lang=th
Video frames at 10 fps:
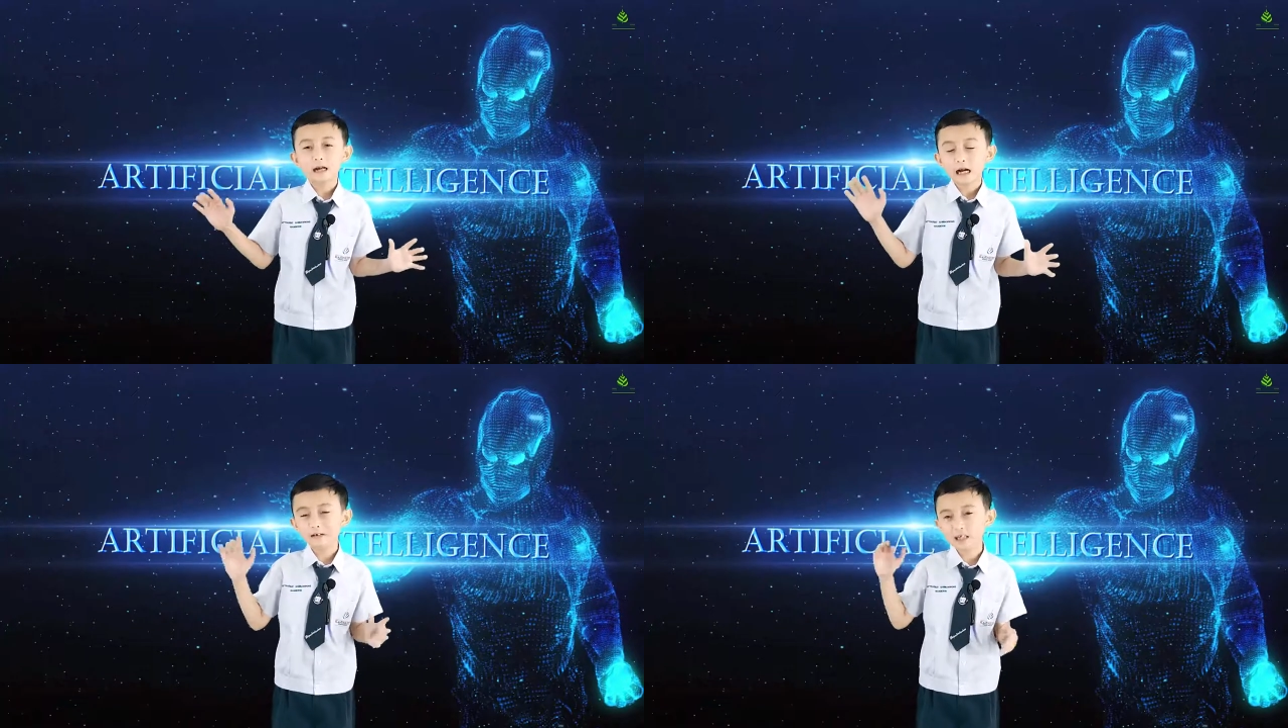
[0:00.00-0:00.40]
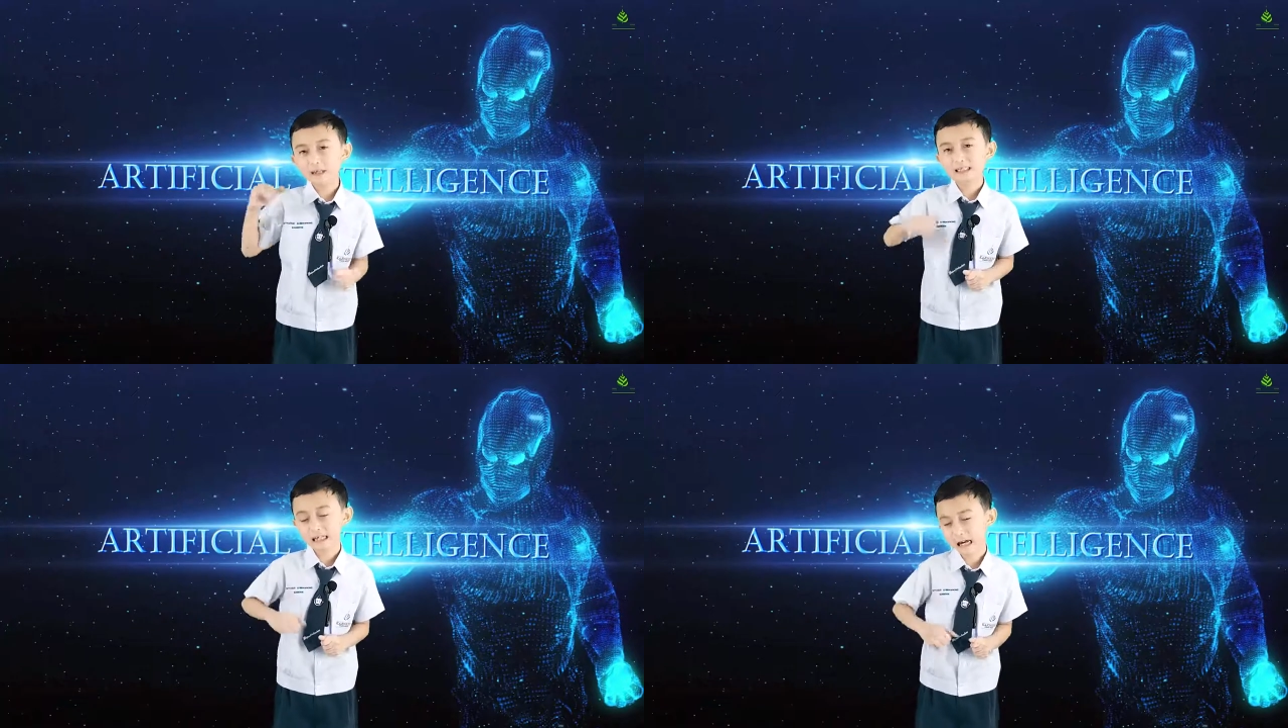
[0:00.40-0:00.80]
เขายัง
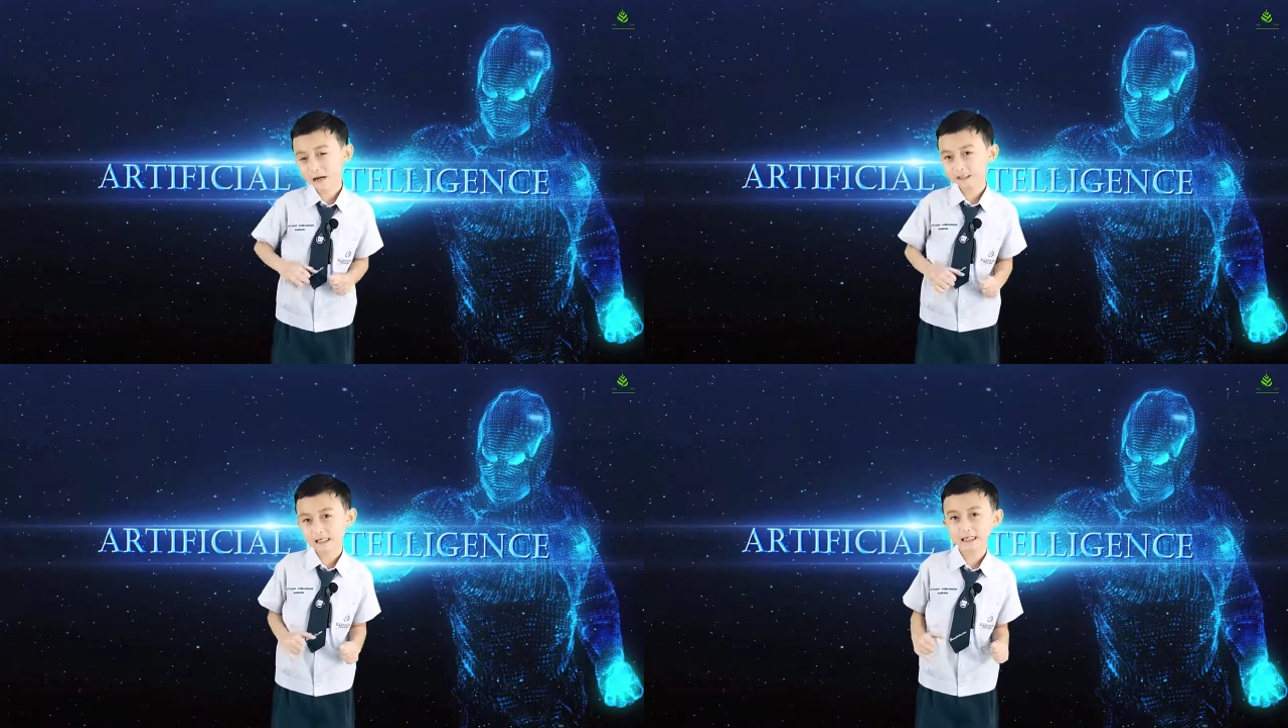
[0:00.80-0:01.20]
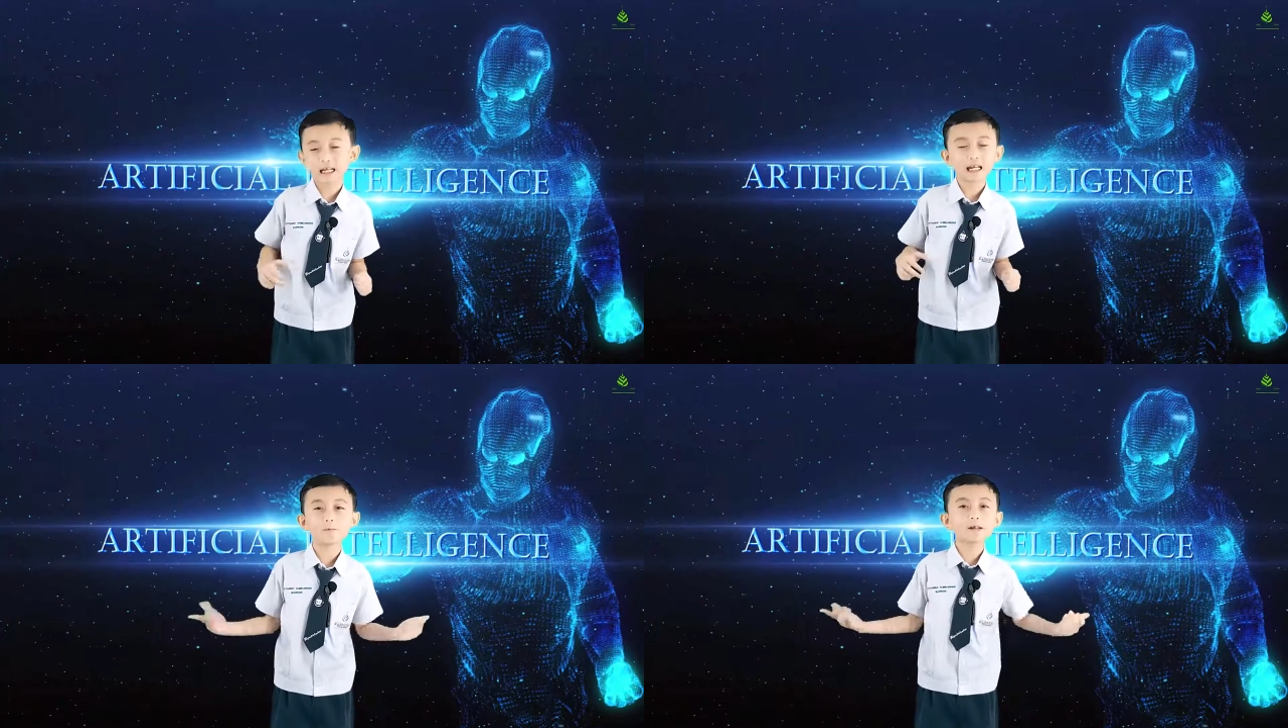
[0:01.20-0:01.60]
พัฒนาไม่เสร็จ
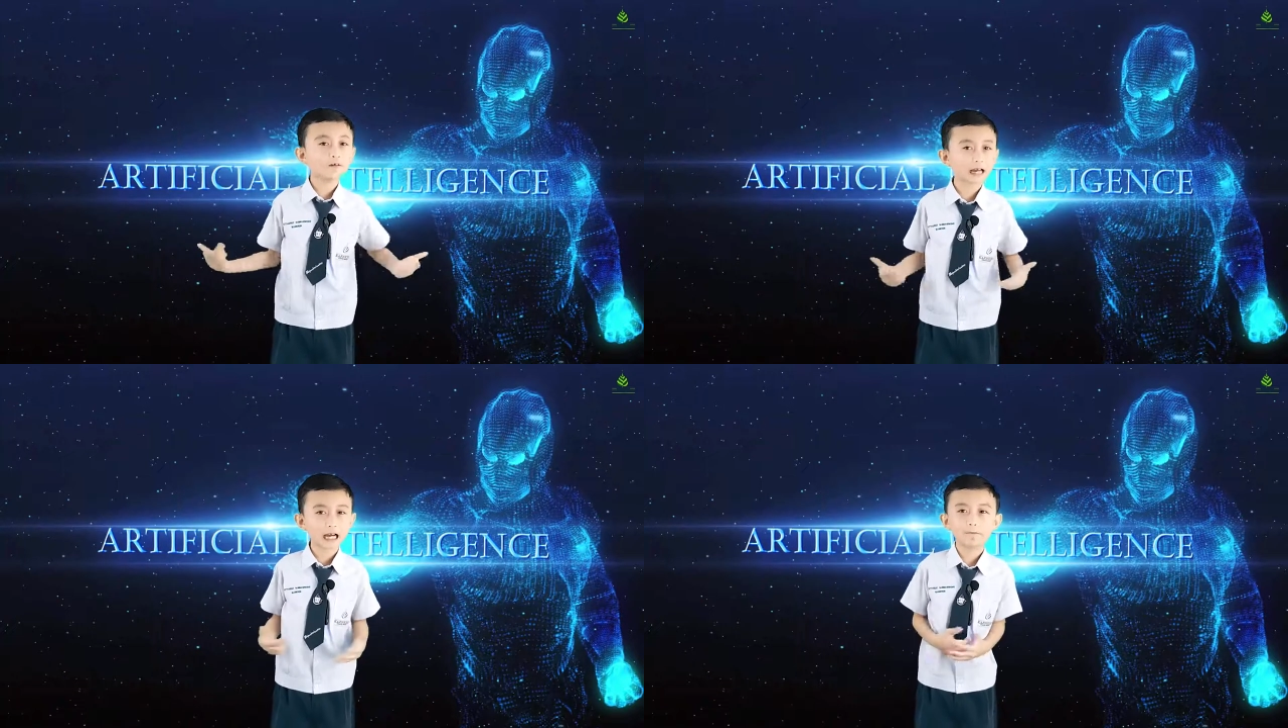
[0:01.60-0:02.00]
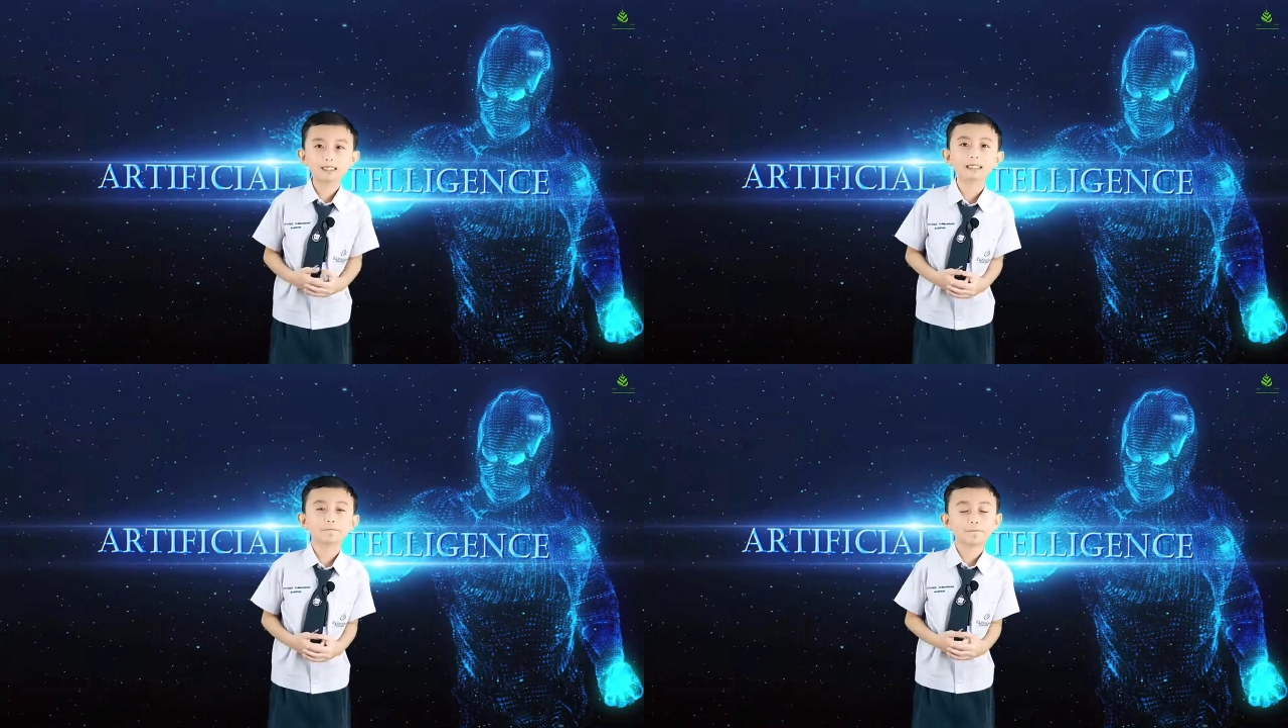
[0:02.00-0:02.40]
เราไม่รู้นะคะว่า
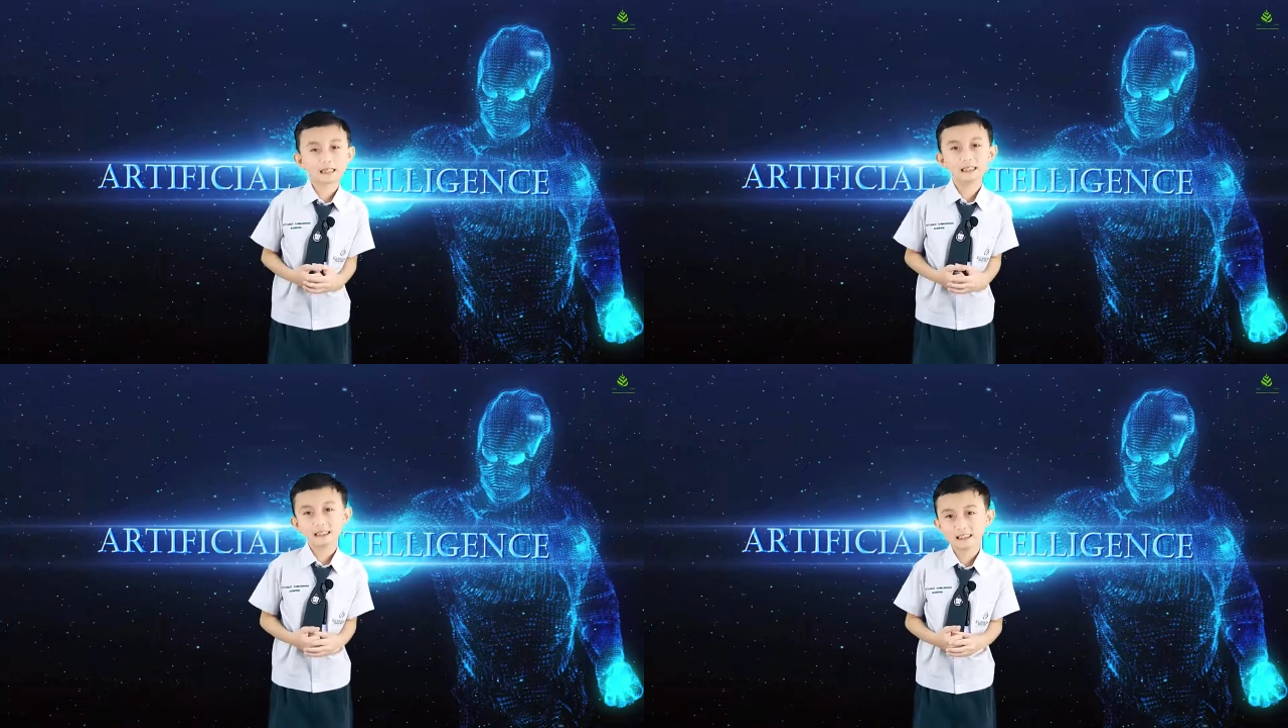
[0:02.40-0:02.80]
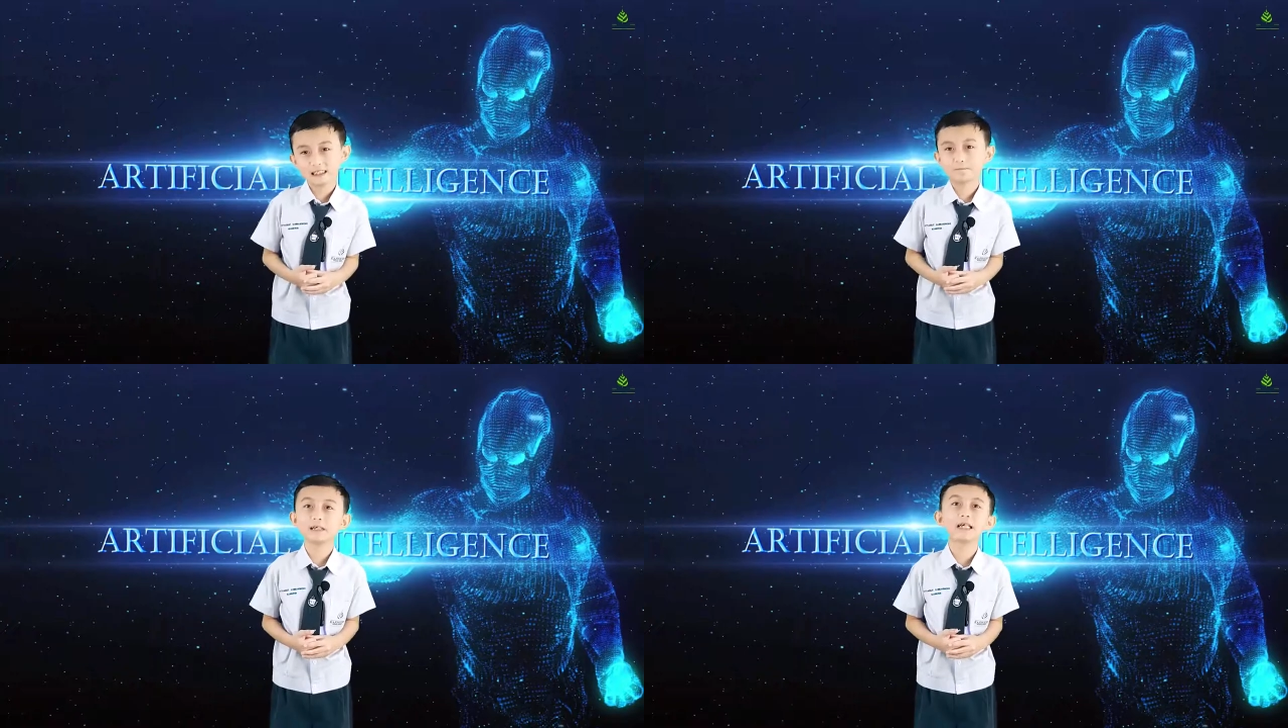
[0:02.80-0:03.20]
10 ปีหรือ
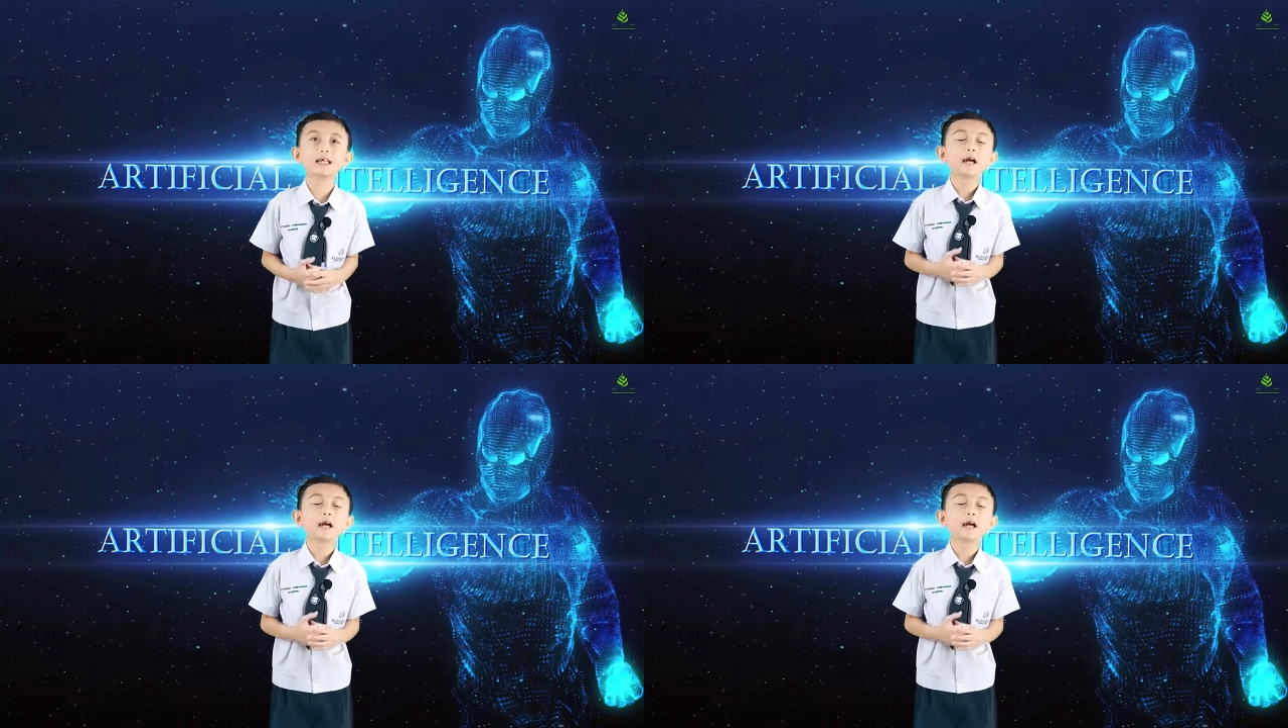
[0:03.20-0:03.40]
20 ปี